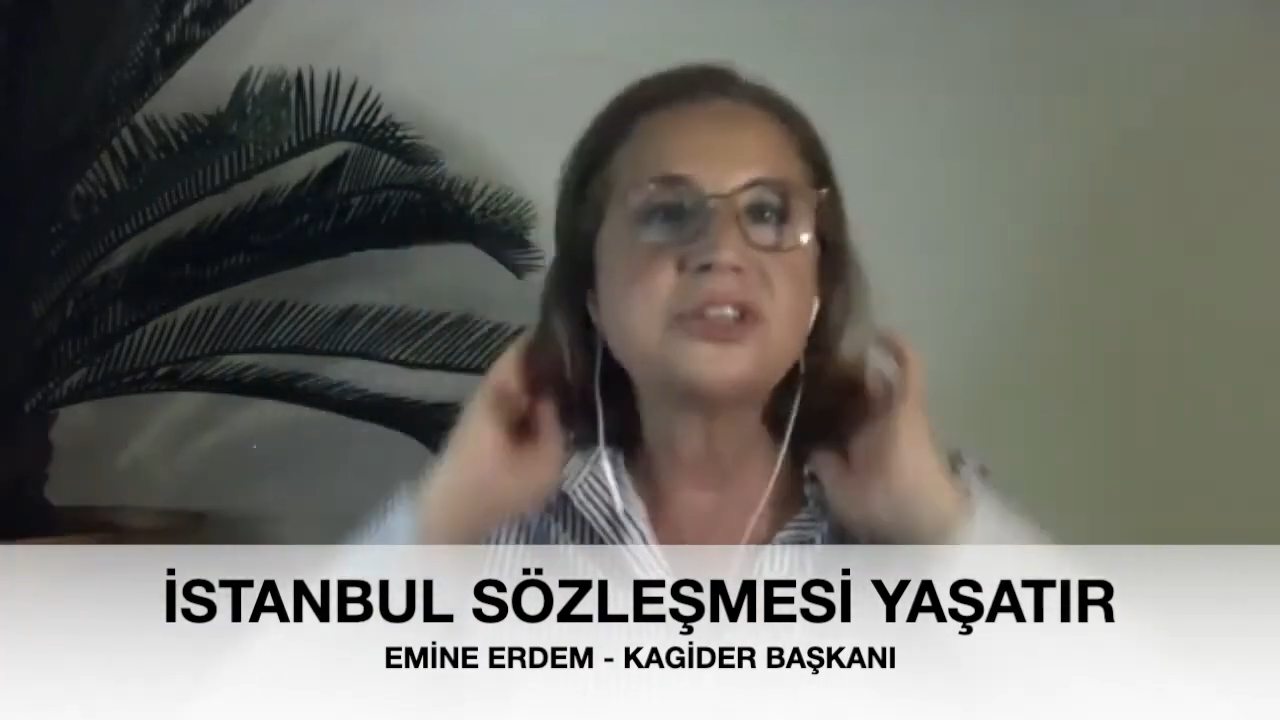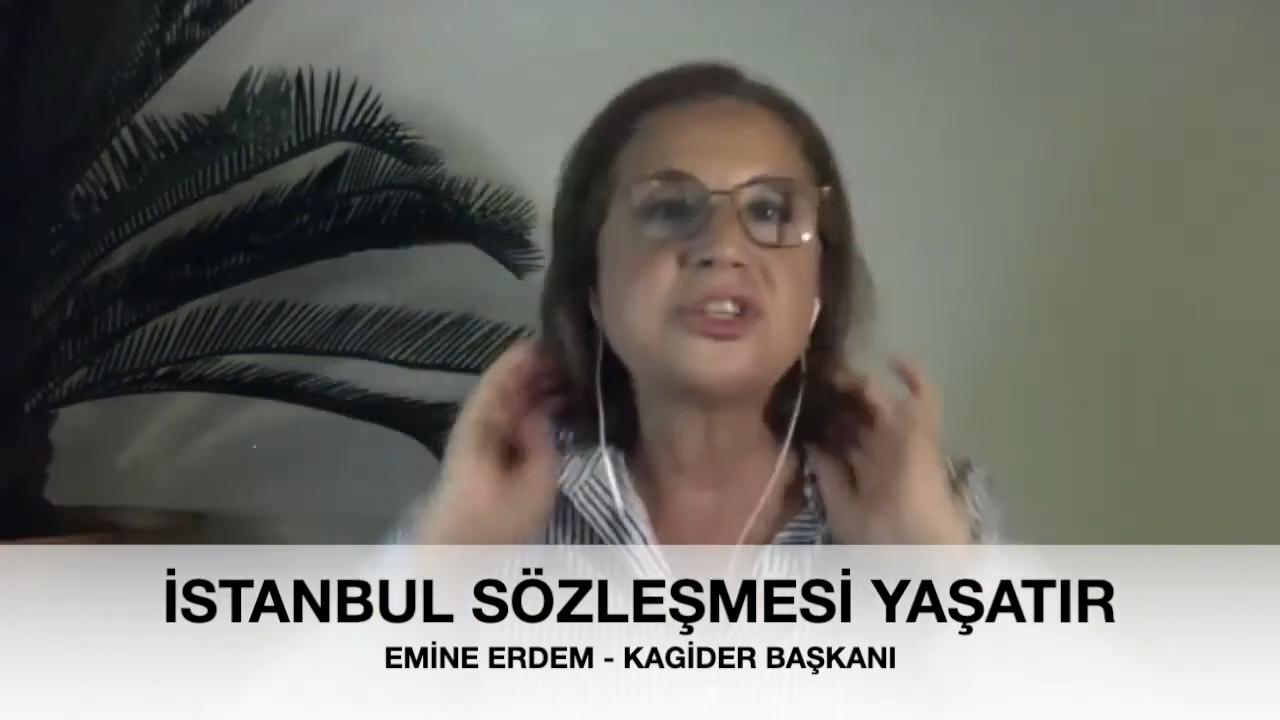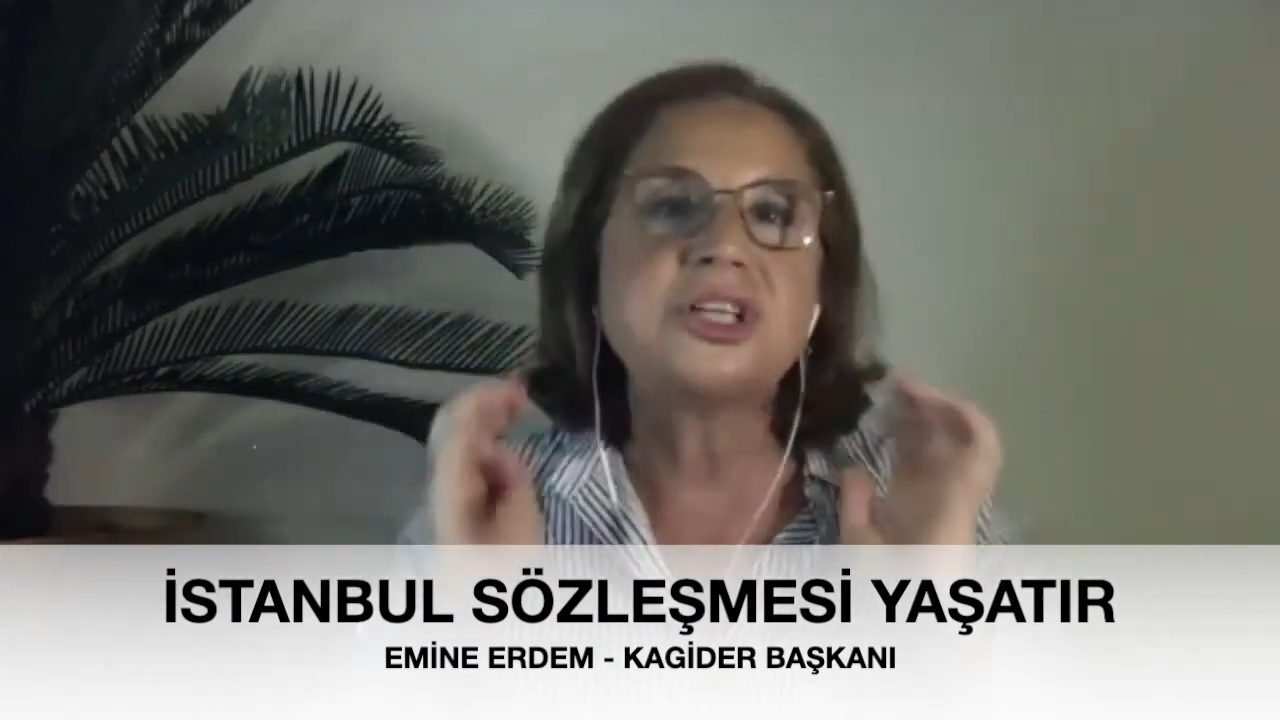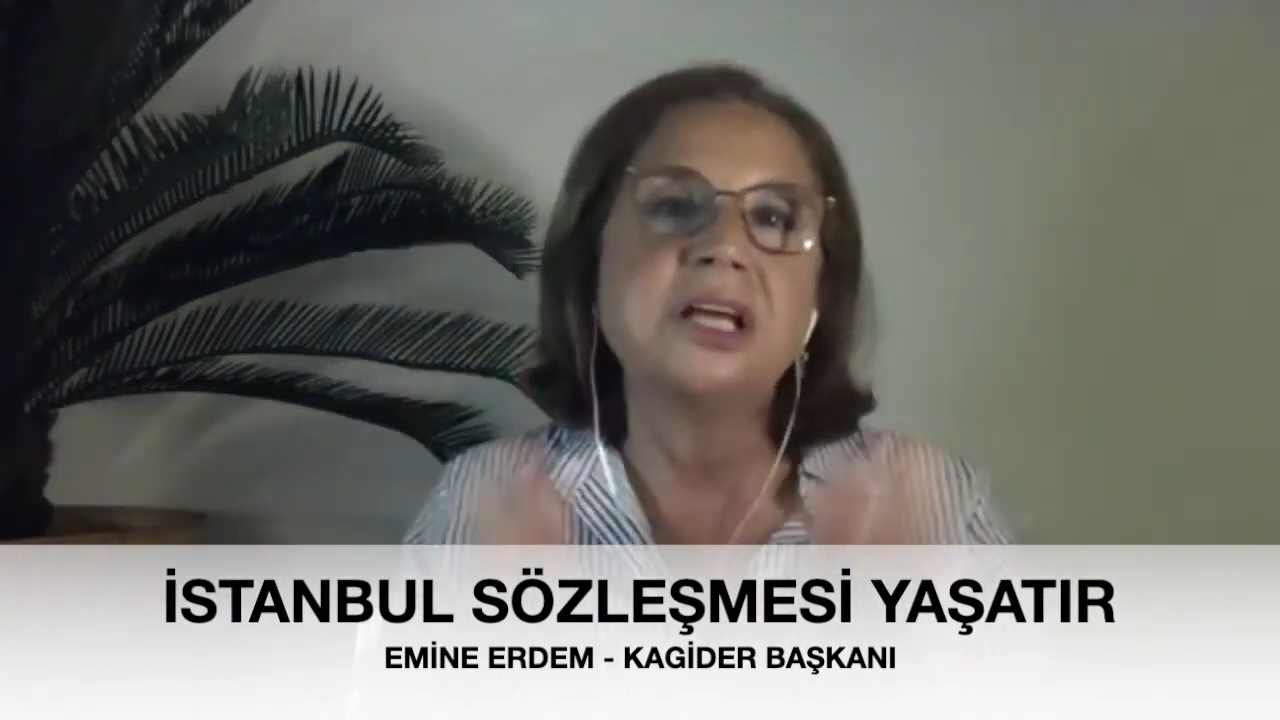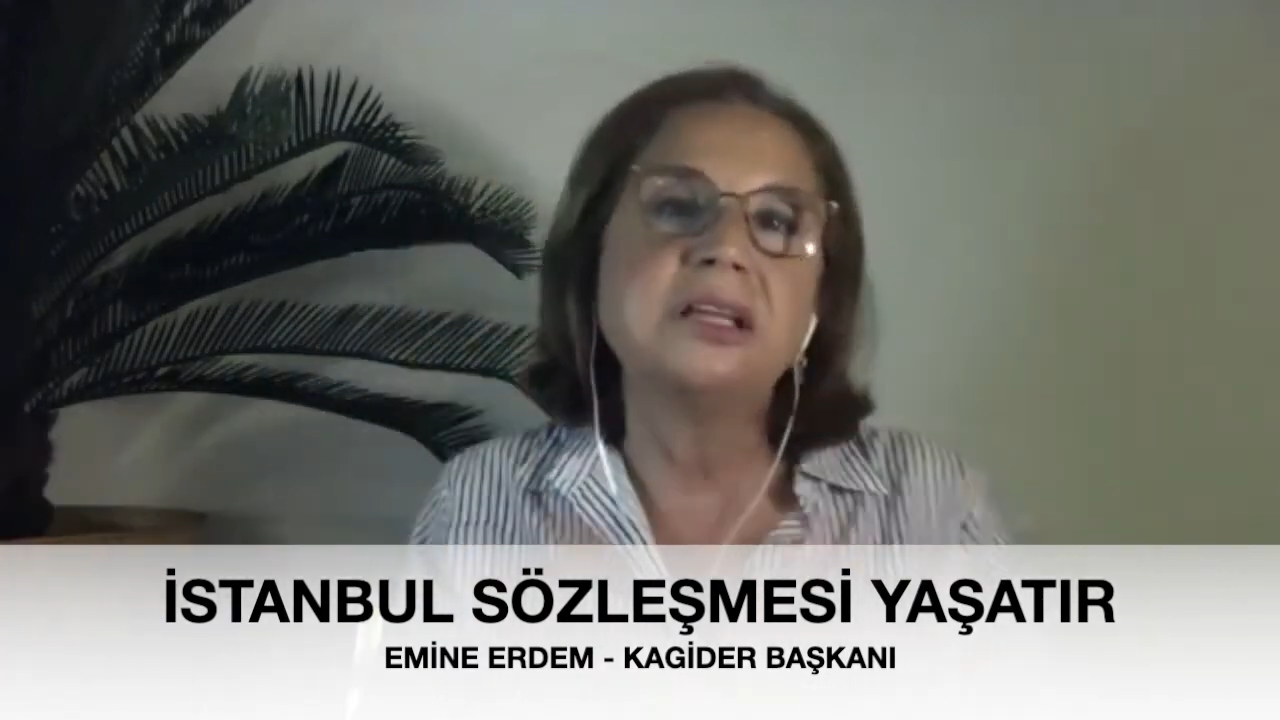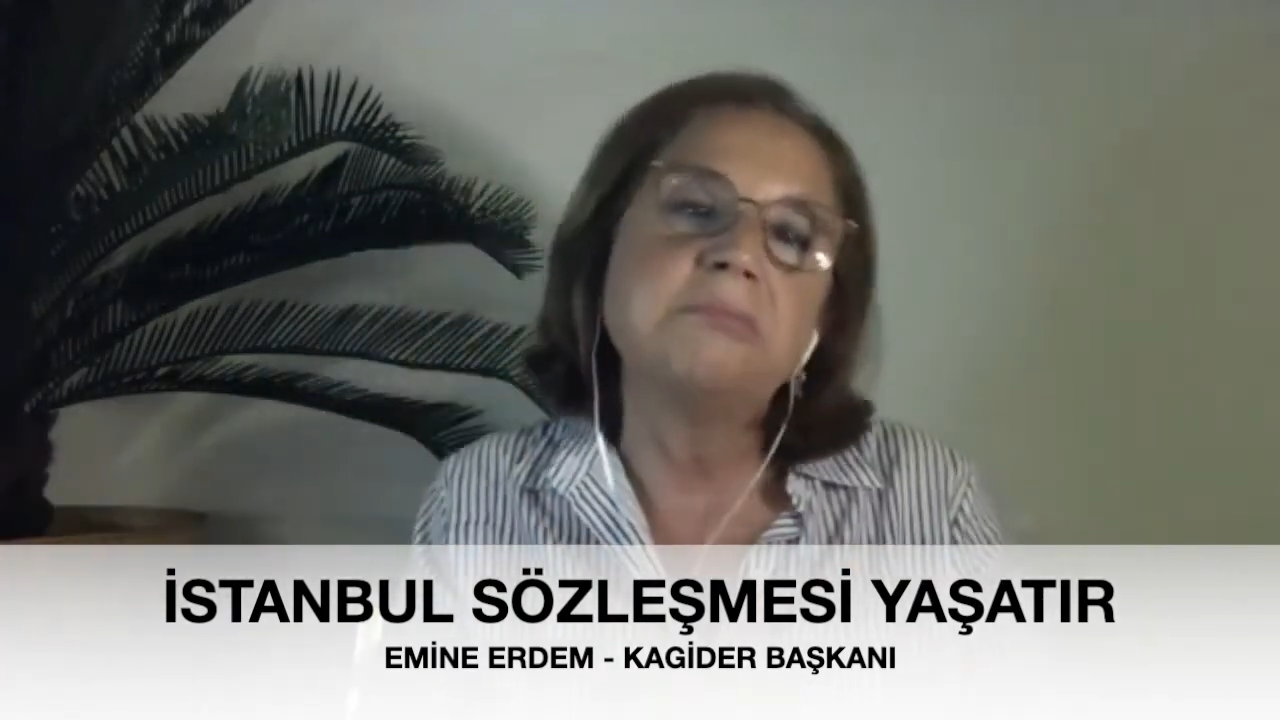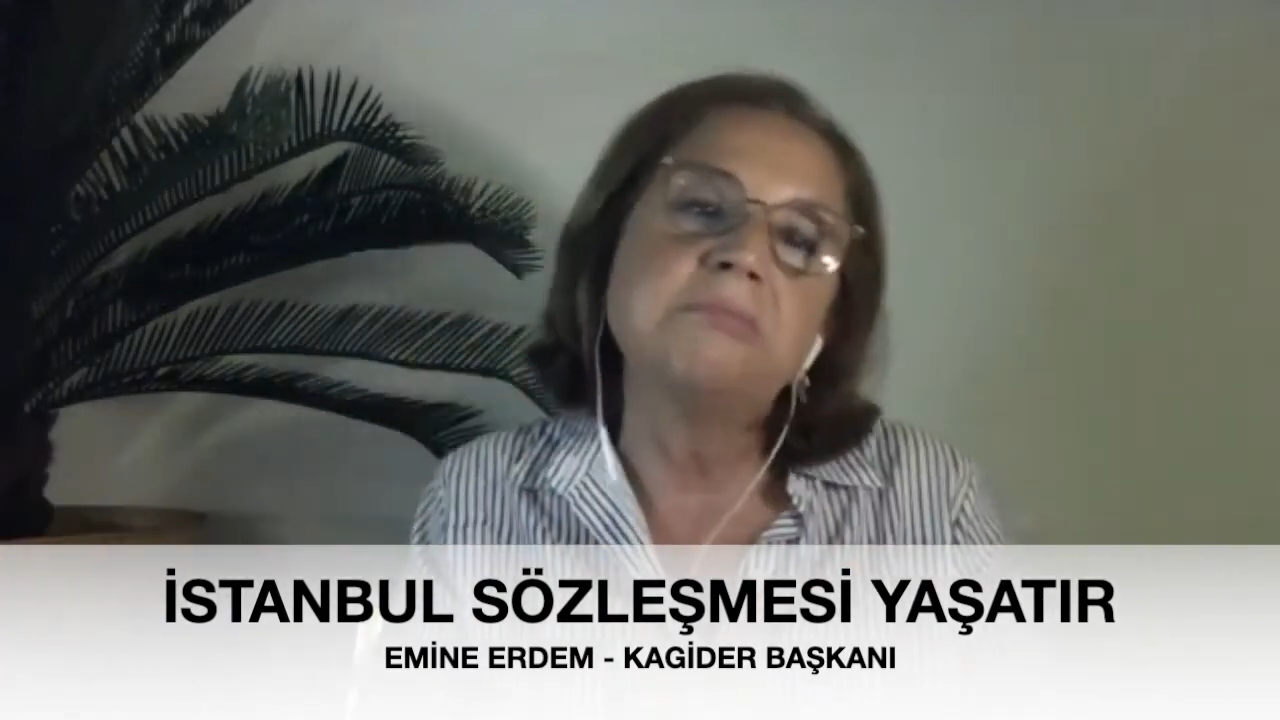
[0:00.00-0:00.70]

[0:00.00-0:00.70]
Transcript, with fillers: dışlayalım.